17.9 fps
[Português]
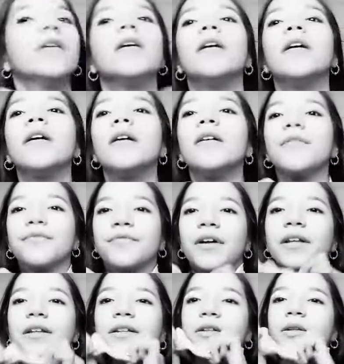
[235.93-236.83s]
tô
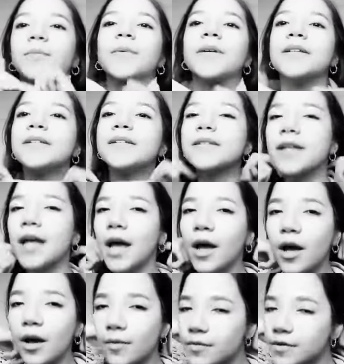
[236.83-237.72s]
falando, mas
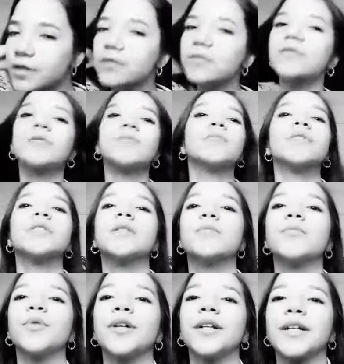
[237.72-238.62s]
é um dos assuntos muito
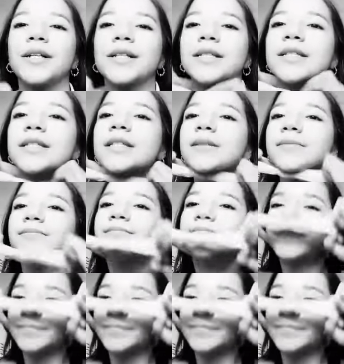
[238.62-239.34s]
importantes.